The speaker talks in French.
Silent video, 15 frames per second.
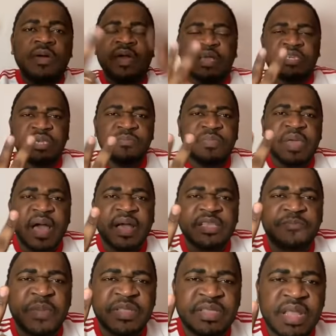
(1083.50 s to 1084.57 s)
le régime BIA
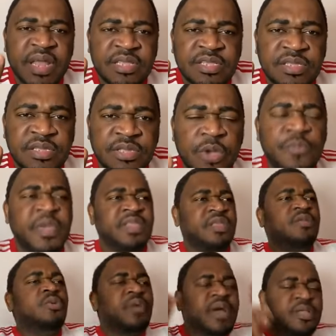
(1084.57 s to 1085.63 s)
respectait la dignité humaine,
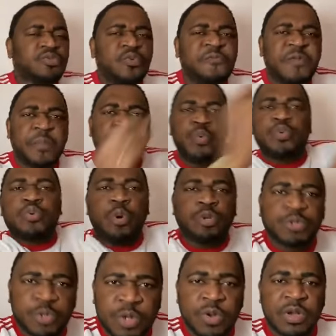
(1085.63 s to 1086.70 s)
il aurait tout fait pour
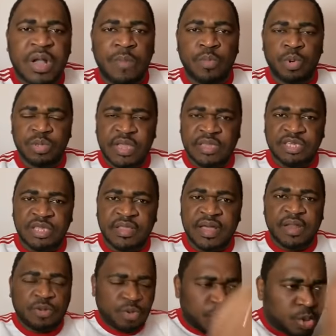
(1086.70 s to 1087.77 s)
construire le Cameroun en
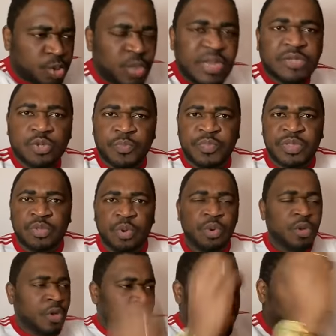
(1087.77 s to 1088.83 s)
général, construire les
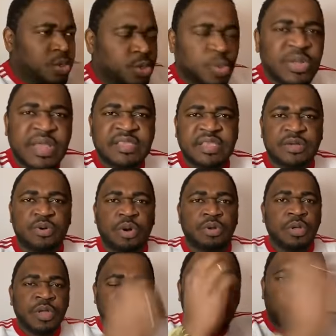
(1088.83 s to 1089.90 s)
hôpitaux, construire les
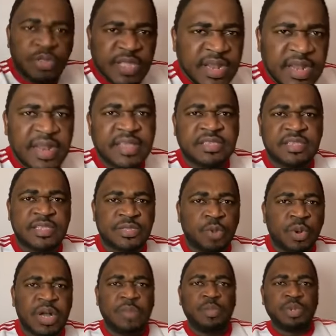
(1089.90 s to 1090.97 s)
écoles, donner l'électricité
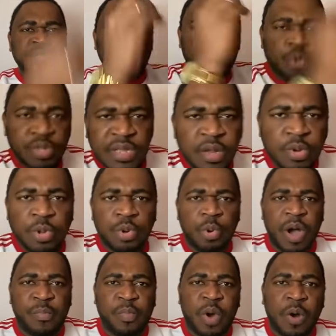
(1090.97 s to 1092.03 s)
aux Camerounais, donner le
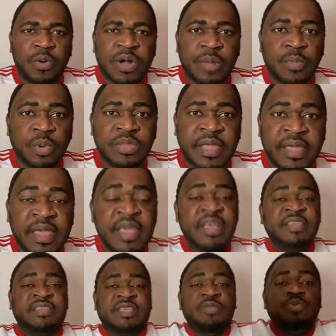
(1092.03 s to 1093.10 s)
lot à boire aux Camerounais.
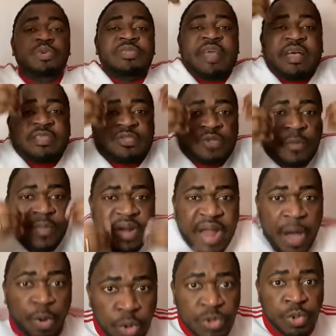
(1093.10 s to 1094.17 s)
Si nous en sommes
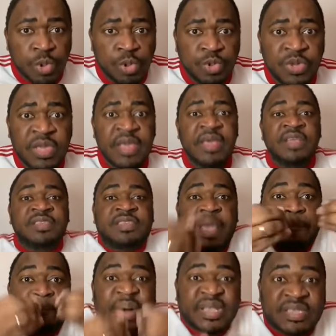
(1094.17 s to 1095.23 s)
là aujourd'hui,
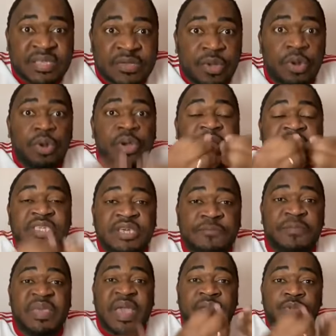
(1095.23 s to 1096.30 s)
c'est parce que le
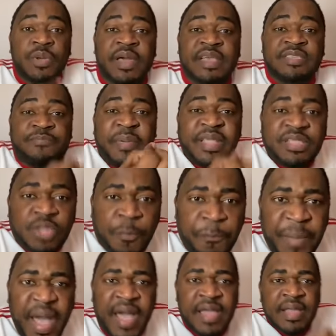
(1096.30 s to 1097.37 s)
régime BIA ne respecte
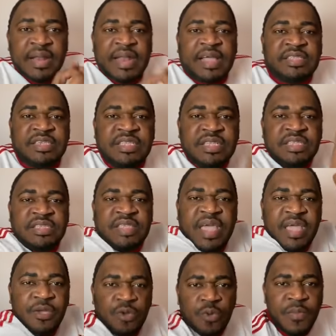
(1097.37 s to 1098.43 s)
pas la
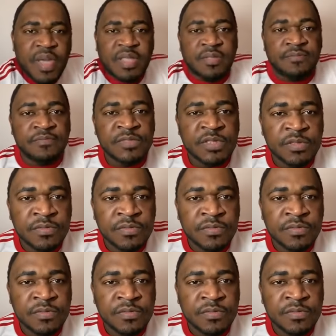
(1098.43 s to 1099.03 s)
dignité humaine.